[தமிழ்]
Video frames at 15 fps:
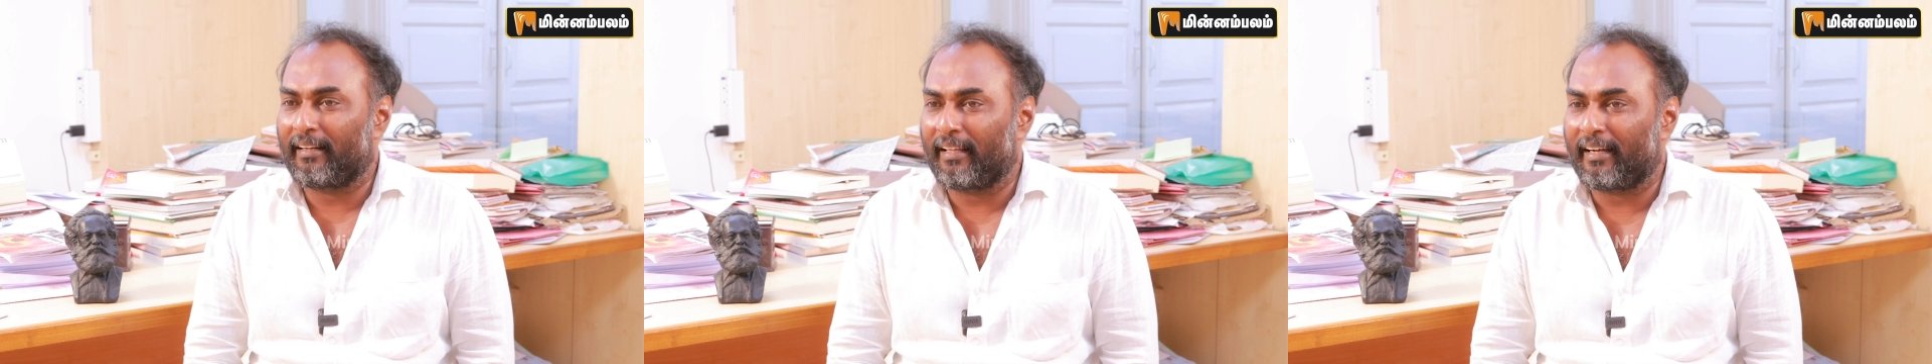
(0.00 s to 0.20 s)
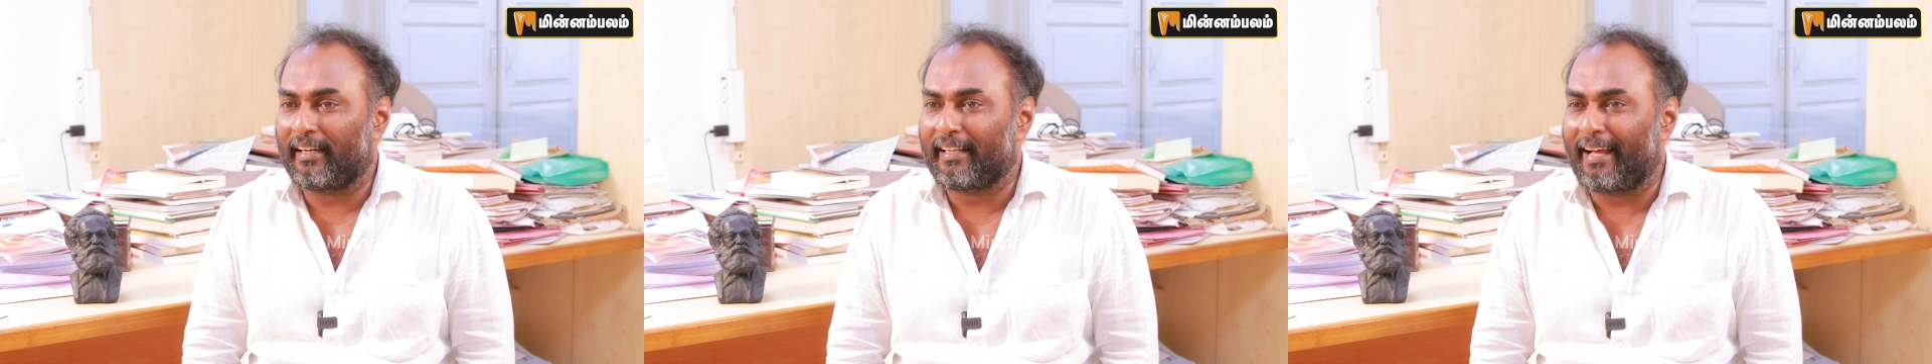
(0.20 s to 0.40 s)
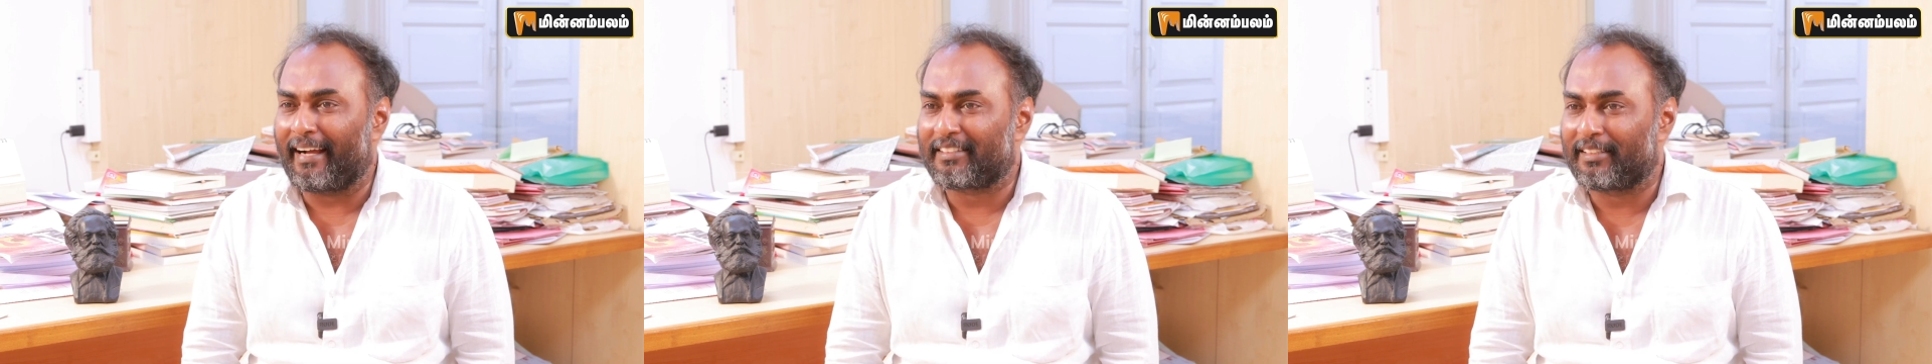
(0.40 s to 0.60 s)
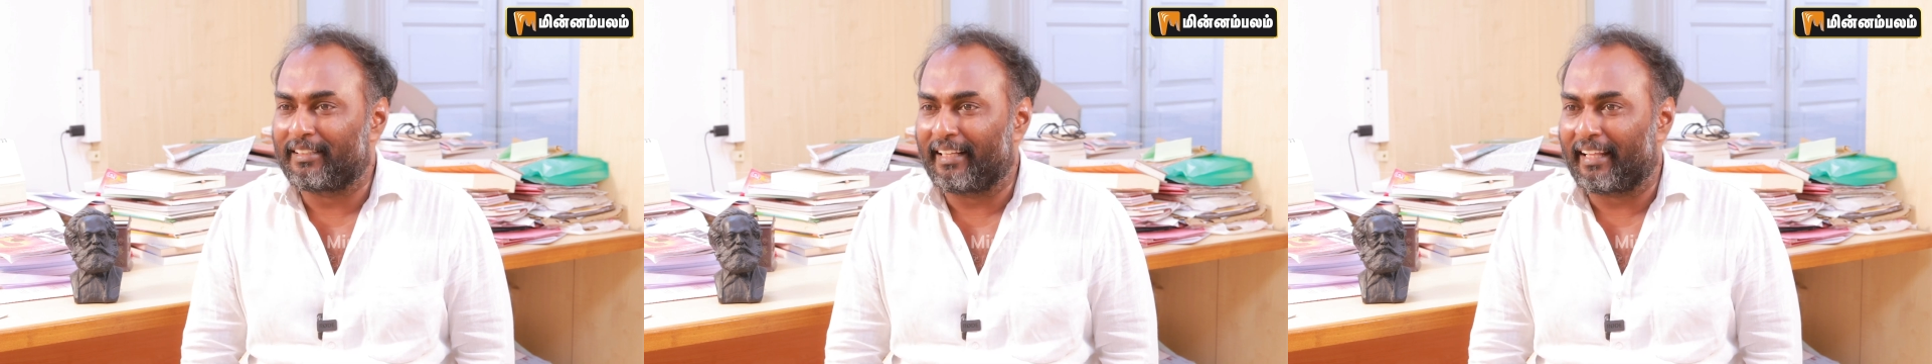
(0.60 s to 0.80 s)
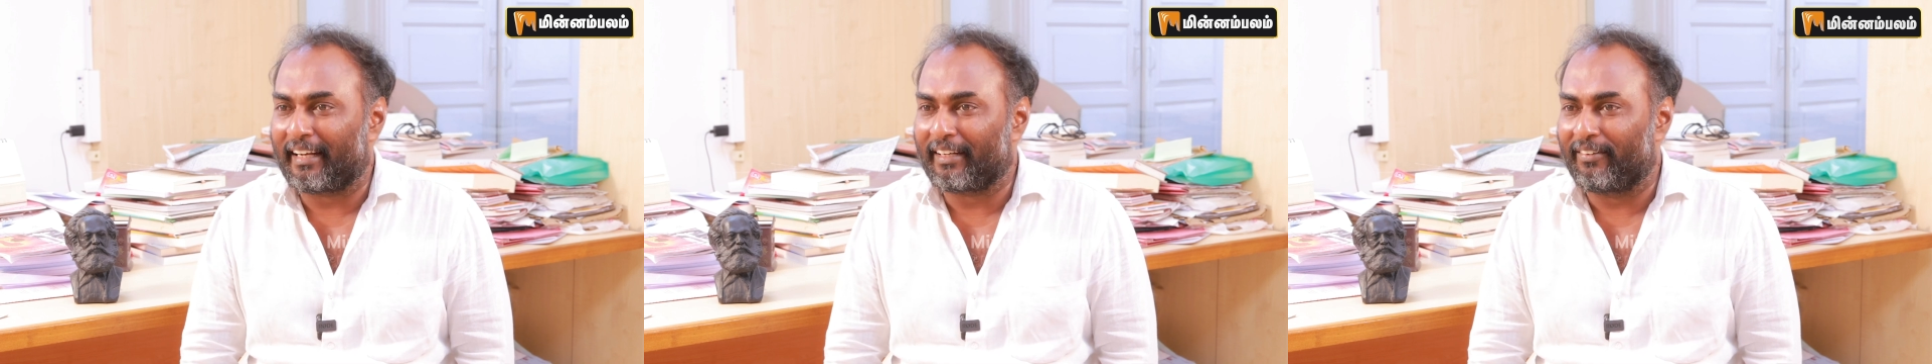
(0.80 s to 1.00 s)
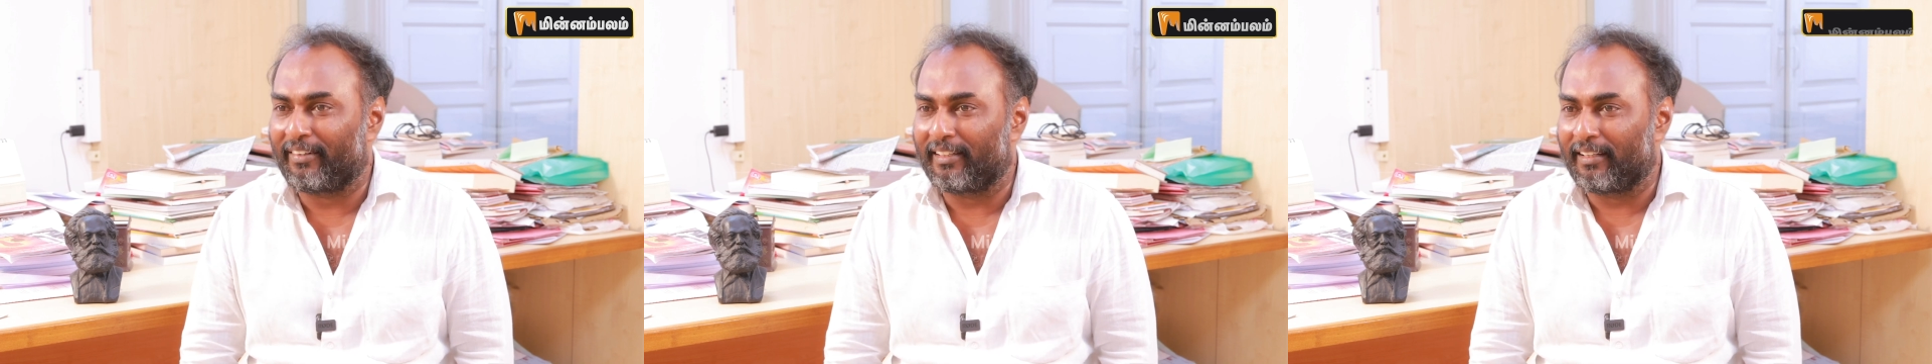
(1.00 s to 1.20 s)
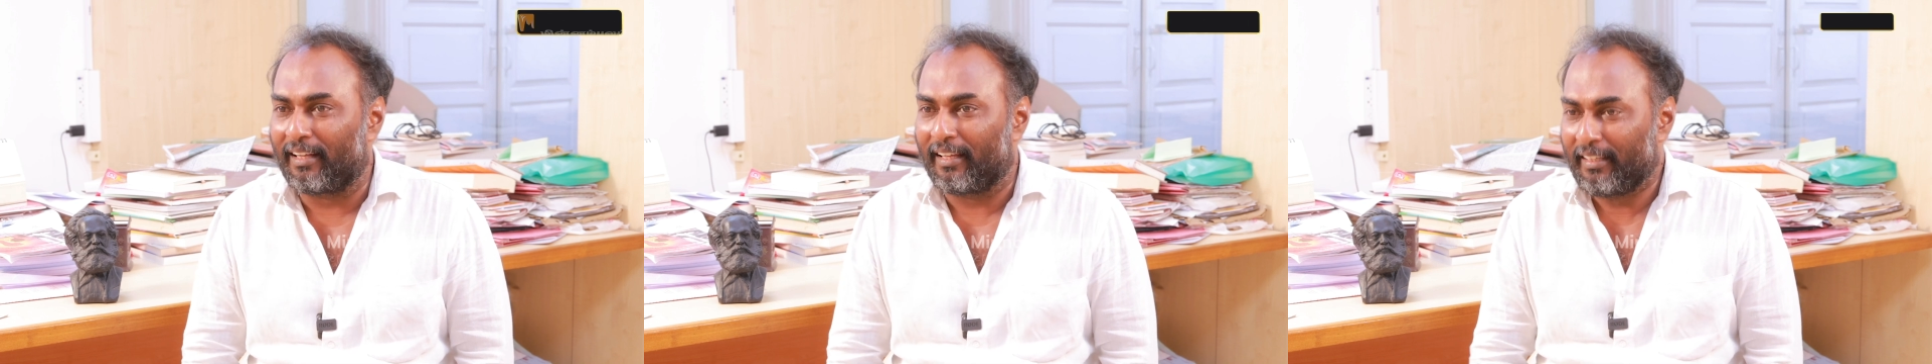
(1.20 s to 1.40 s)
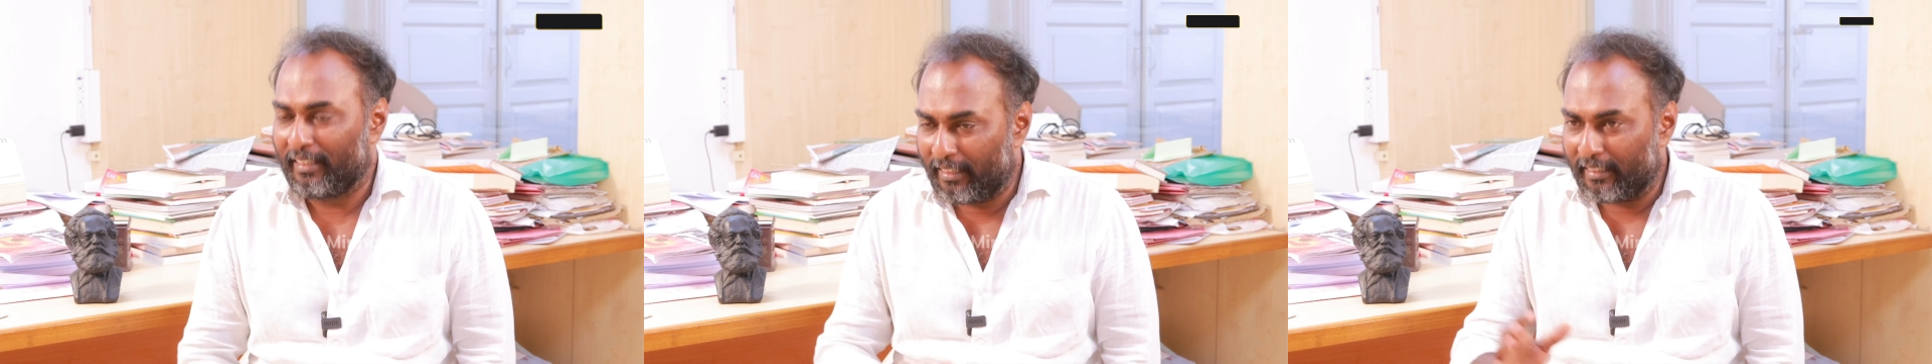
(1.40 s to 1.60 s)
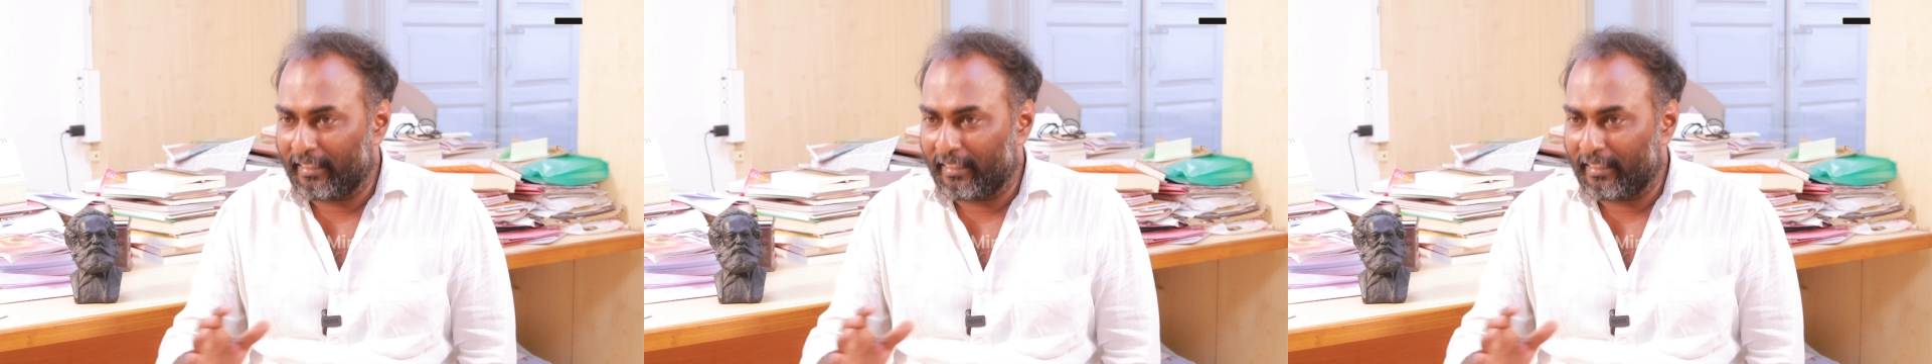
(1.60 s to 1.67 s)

நேரடியாக ஆக்ஷன் இறங்க வேண்டியதான்